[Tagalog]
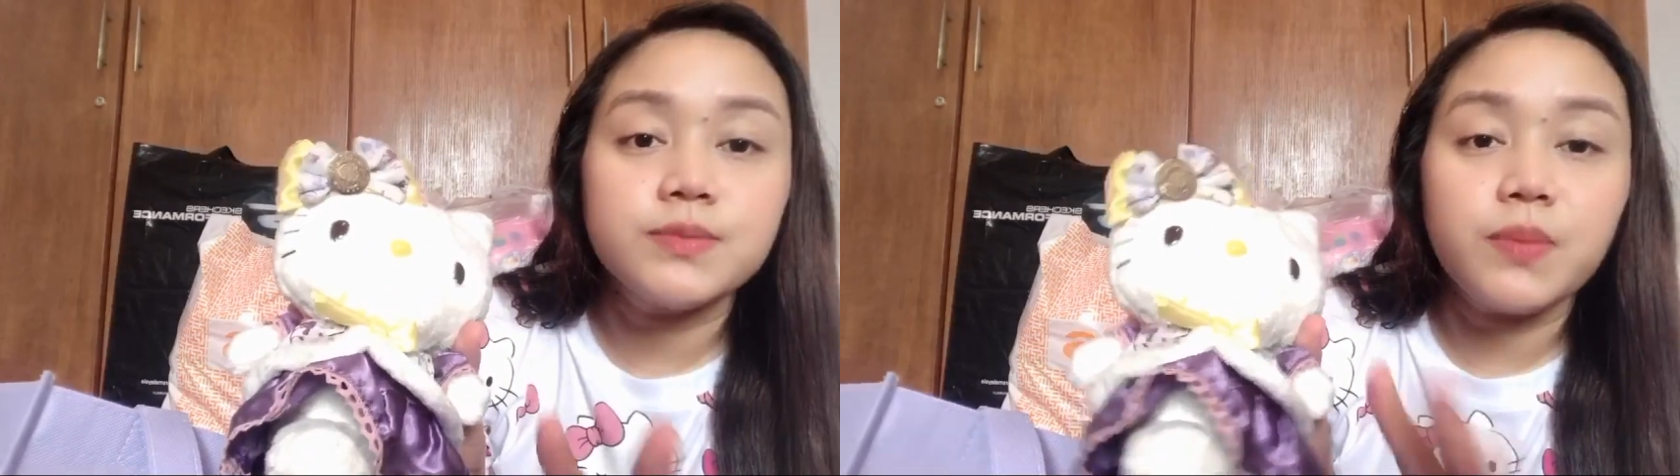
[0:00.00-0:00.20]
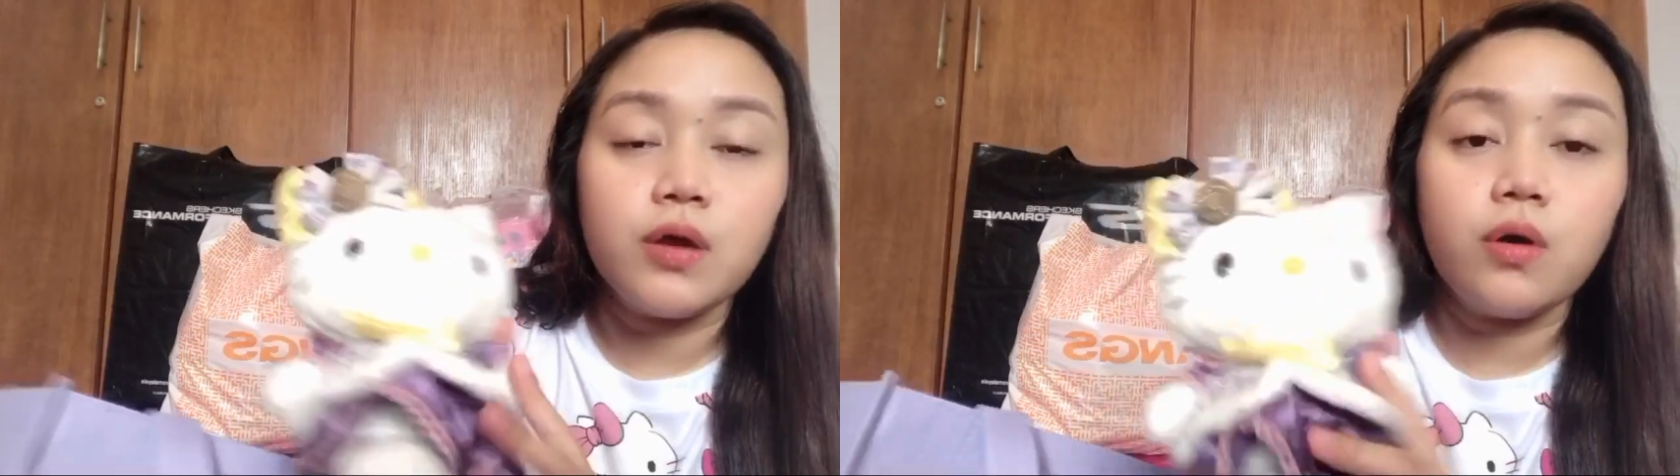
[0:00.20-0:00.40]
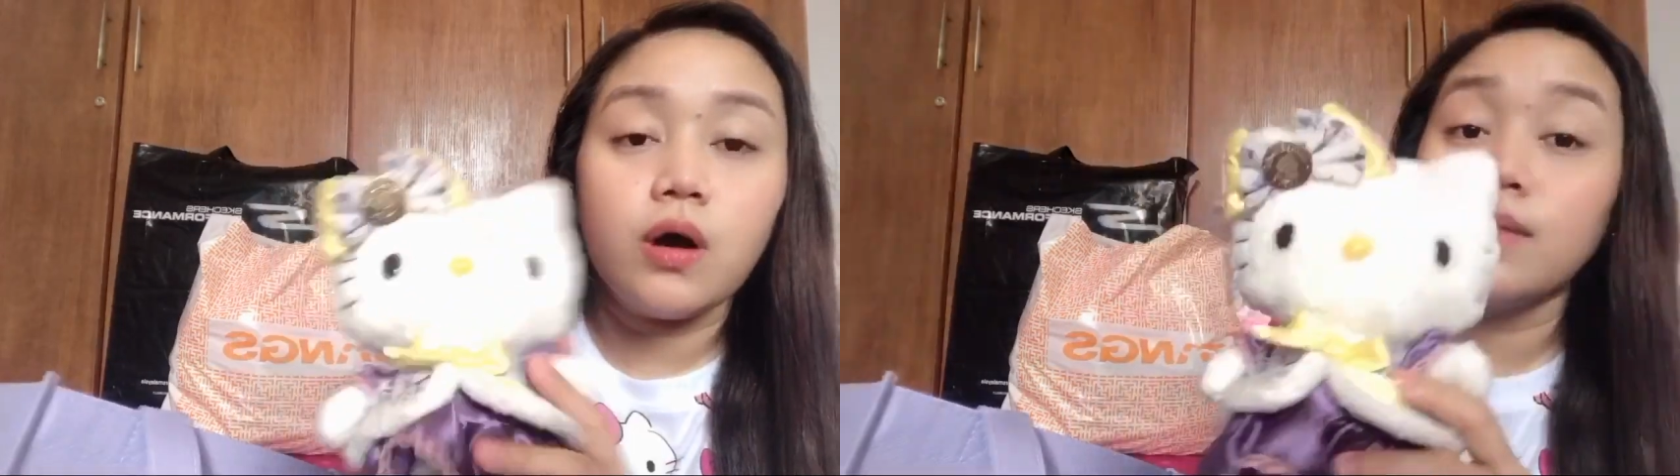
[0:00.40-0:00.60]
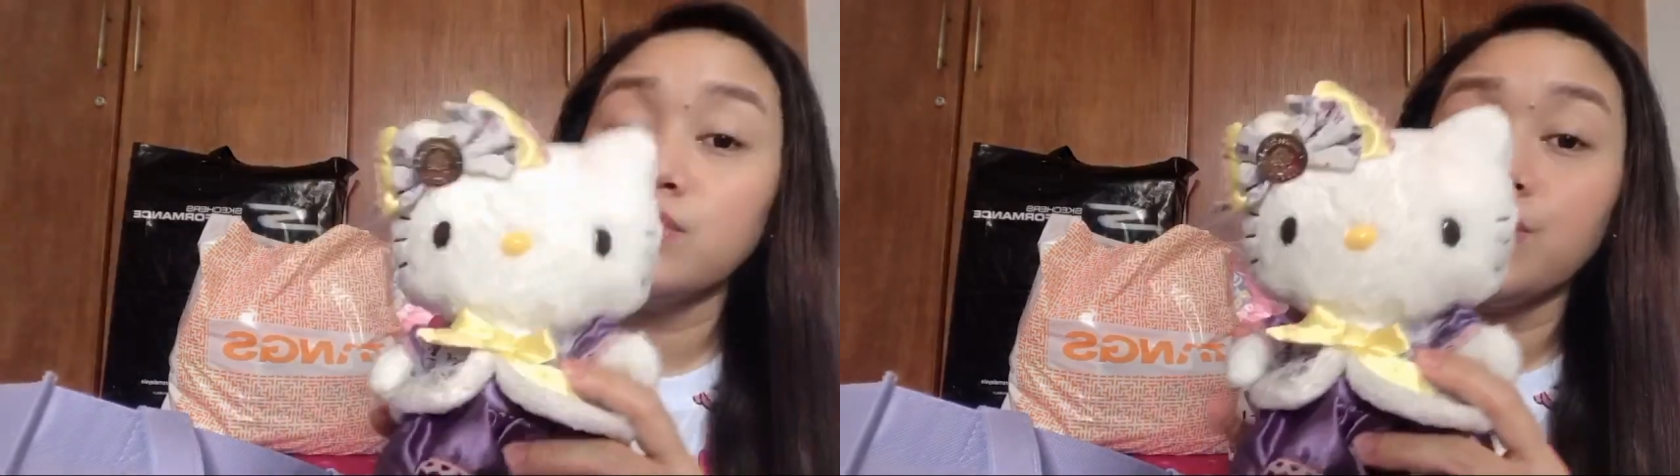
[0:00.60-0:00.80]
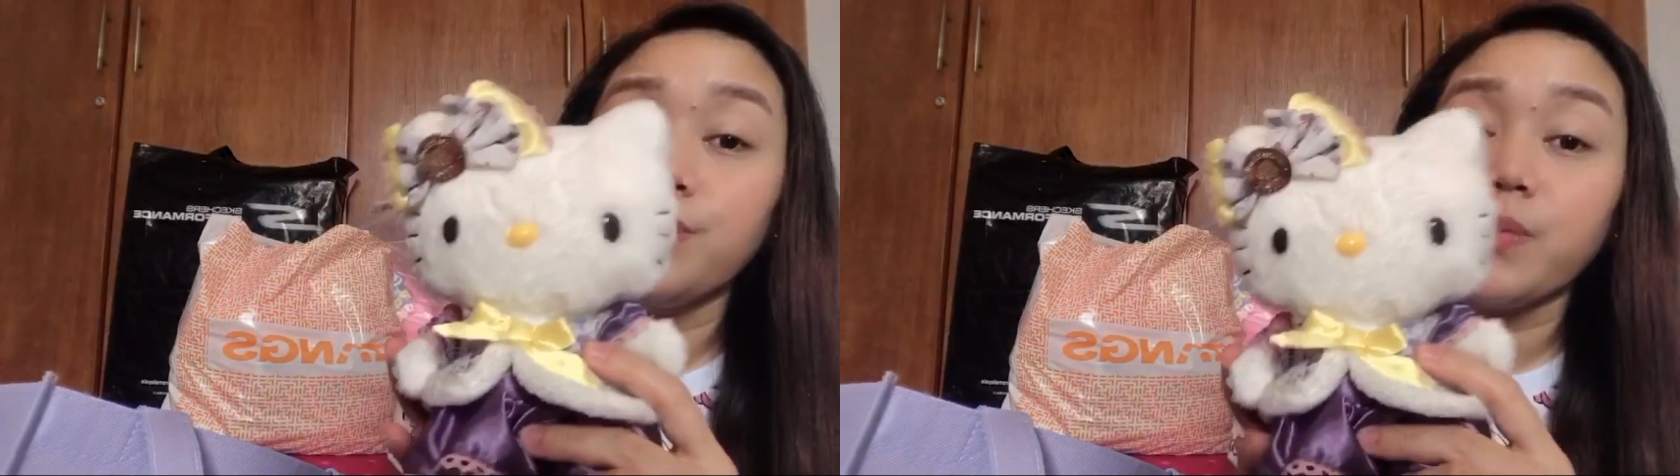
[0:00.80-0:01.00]
Pero alam
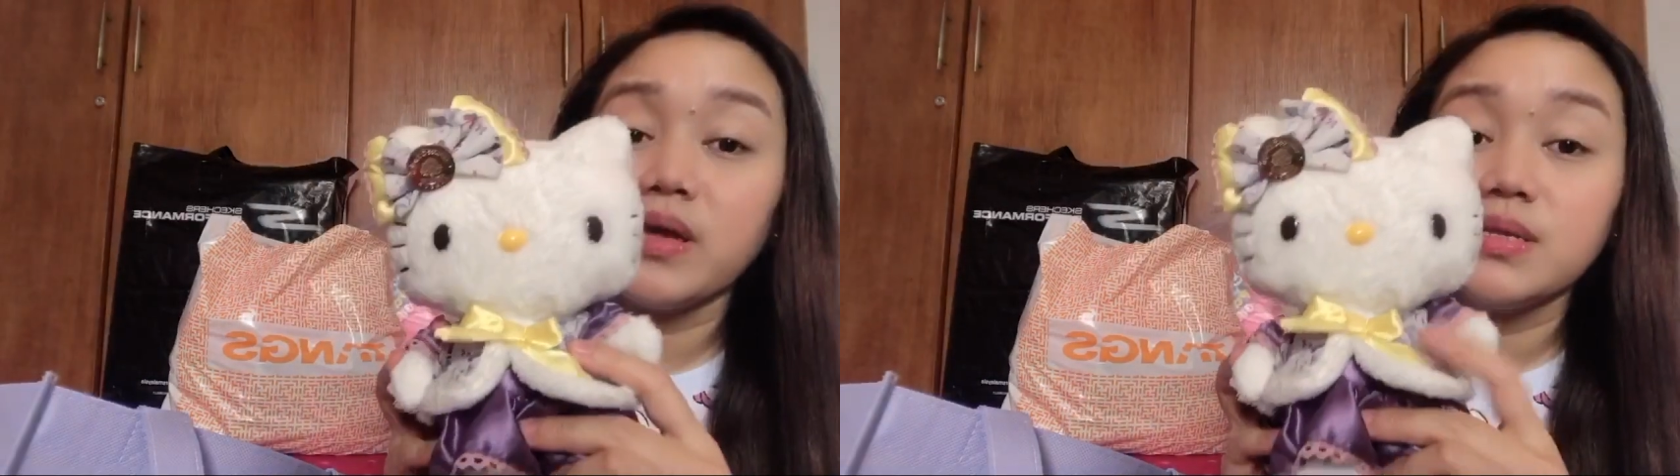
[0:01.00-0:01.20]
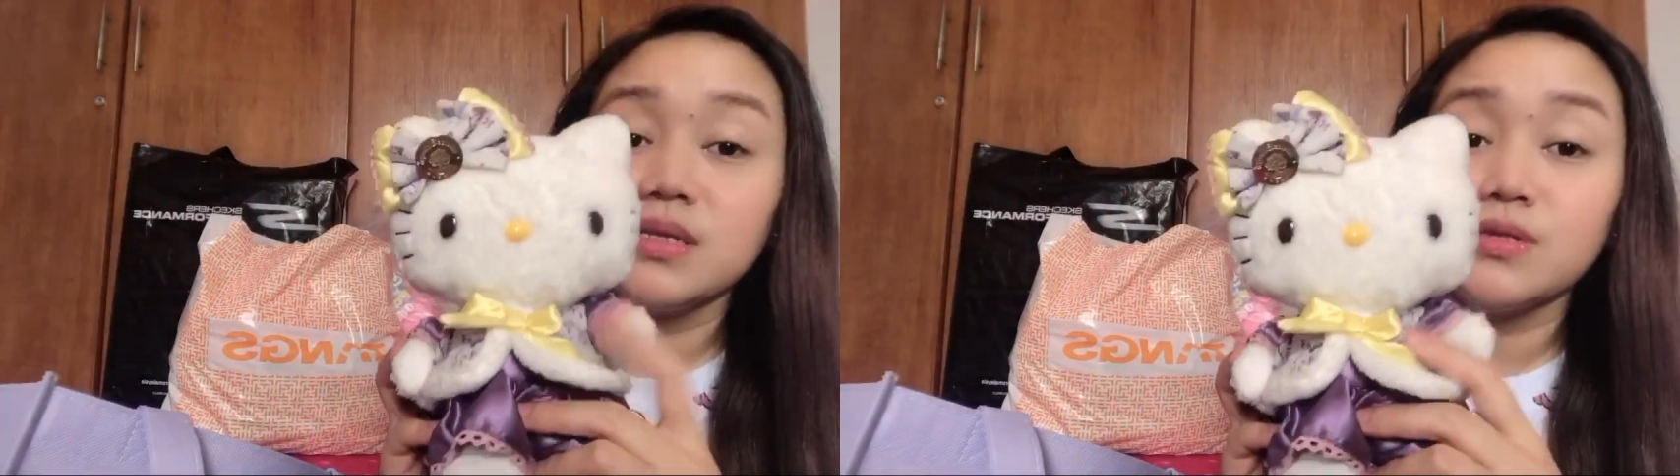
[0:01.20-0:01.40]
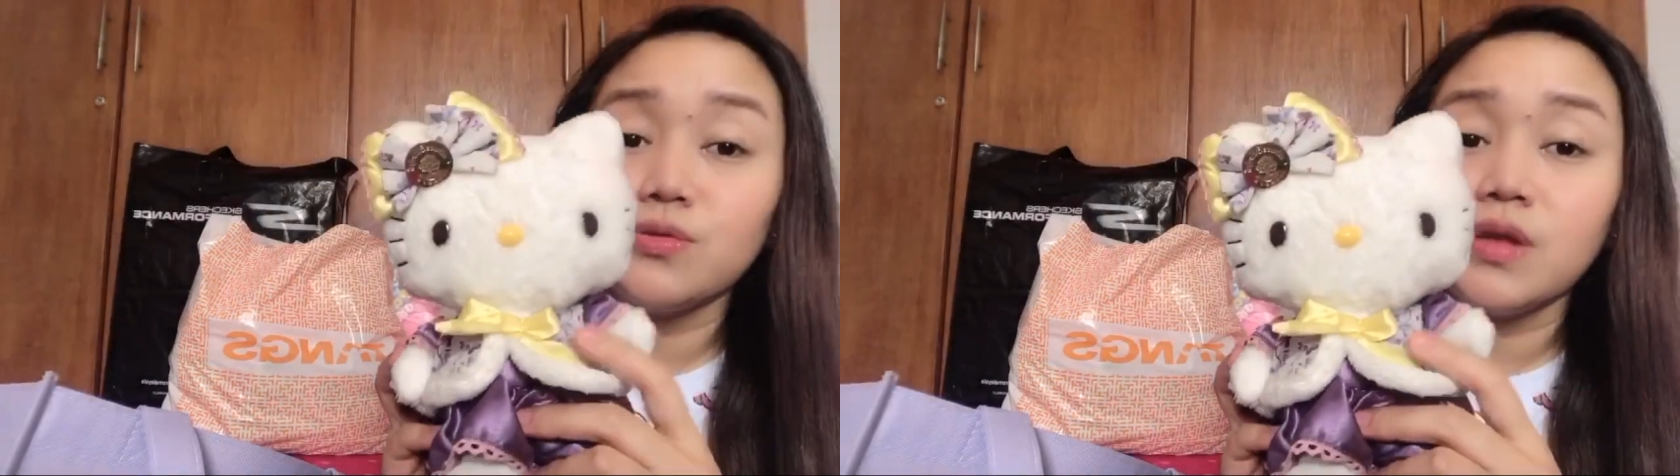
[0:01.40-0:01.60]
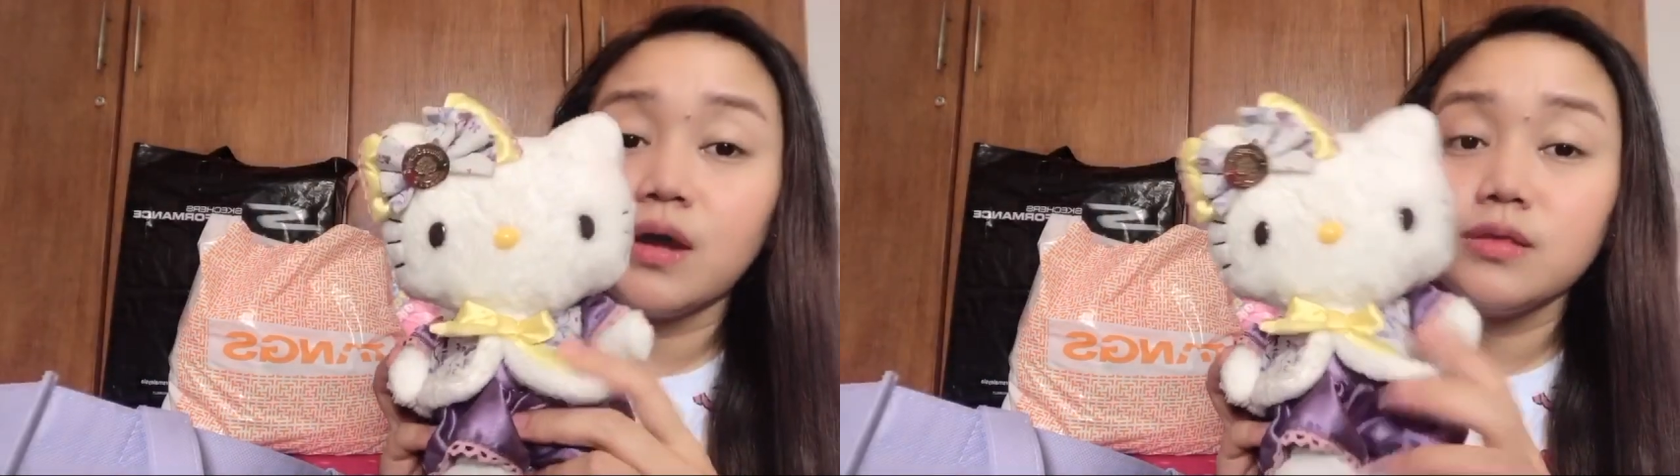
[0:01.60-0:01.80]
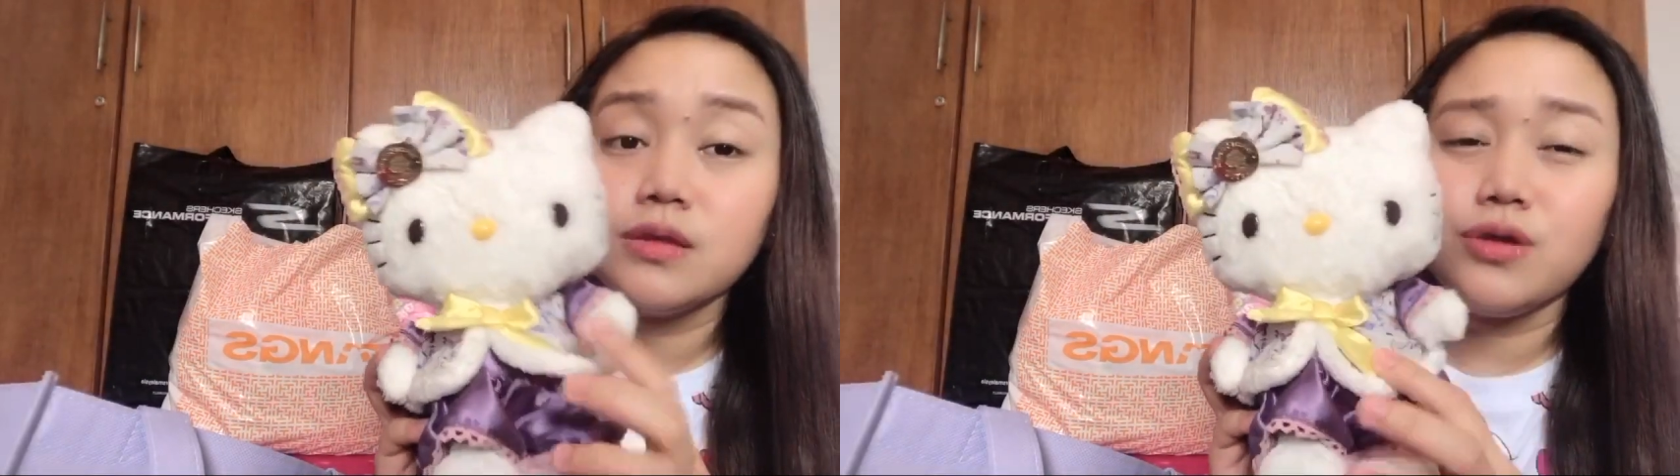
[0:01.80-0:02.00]
nyo yung price nito da-
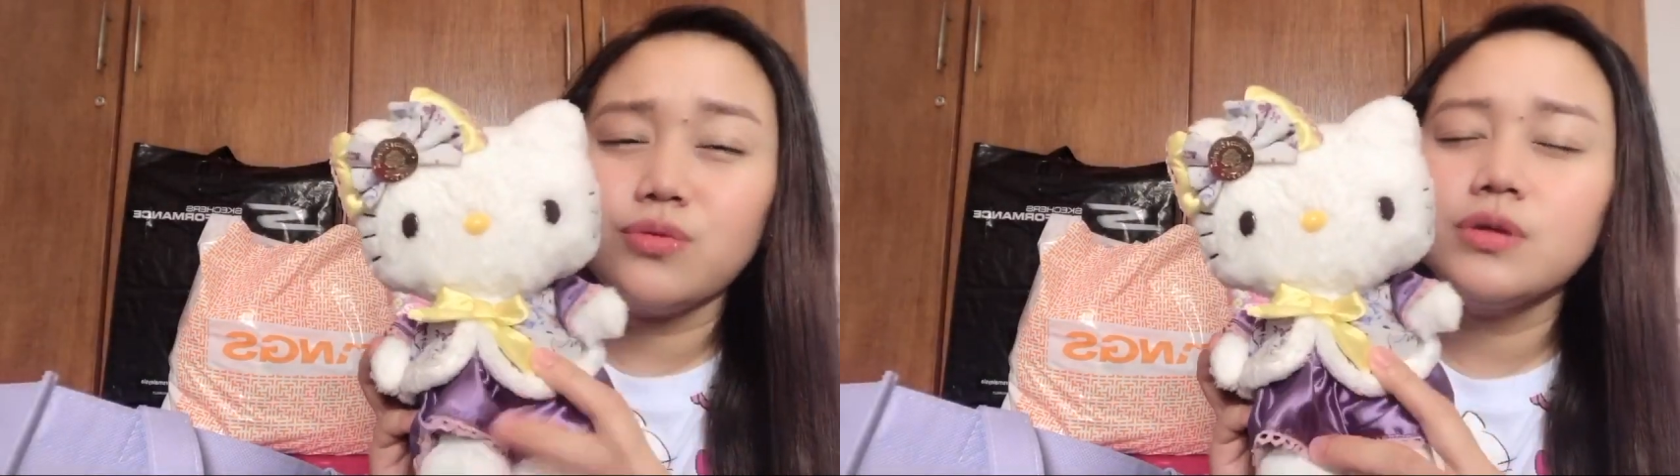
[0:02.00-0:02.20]
ngayon,